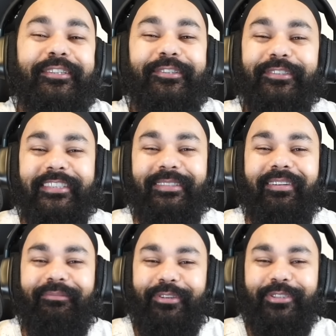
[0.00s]
उसकी
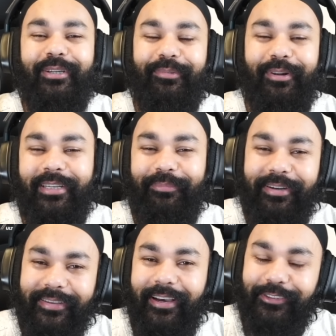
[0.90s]
मम्मी उसको बोल रहे
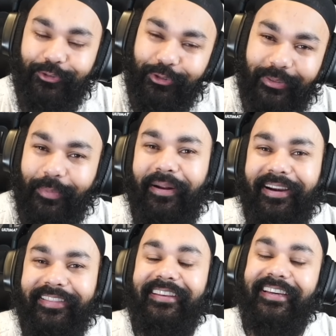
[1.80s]
बेटे आप स्कूटर पे
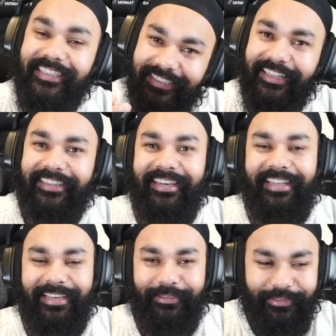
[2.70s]
बैठते हैं कहीं चलते हैं
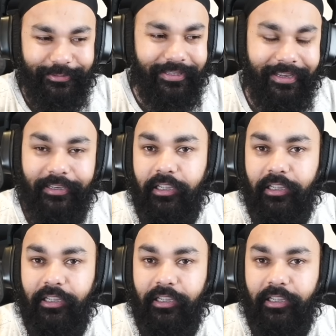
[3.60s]
लेकिन इज लाइक